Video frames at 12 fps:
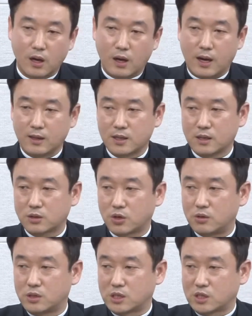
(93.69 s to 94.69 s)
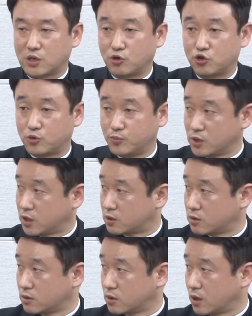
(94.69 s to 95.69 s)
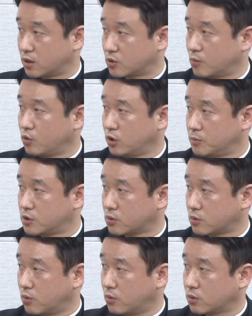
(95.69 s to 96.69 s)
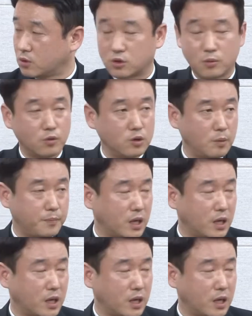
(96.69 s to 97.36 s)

항상 저를 지켜주신 분이 계셨는데 그게 성모님이셨고 그 성모님이